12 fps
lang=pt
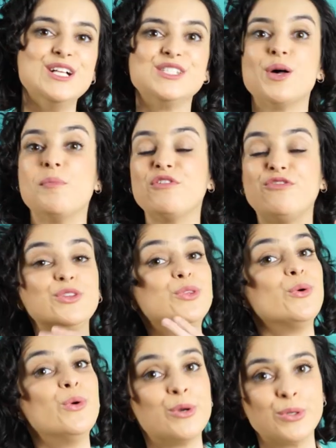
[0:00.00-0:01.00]
sobre o
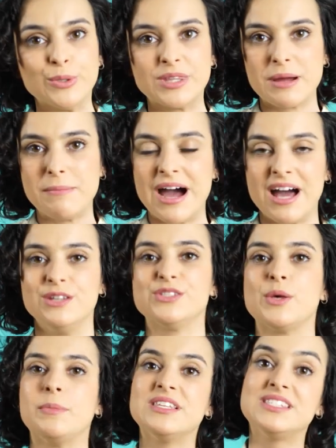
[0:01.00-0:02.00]
futuro do trabalho, sobre